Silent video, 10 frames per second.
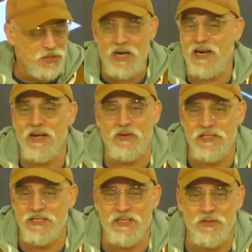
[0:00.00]
Yo arranco
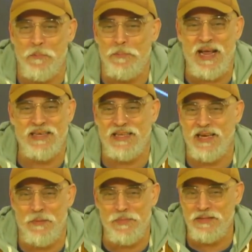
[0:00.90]
diciendo
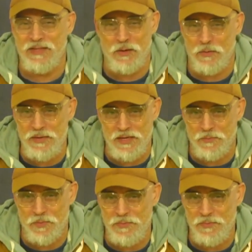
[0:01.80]
prácticamente lo mismo.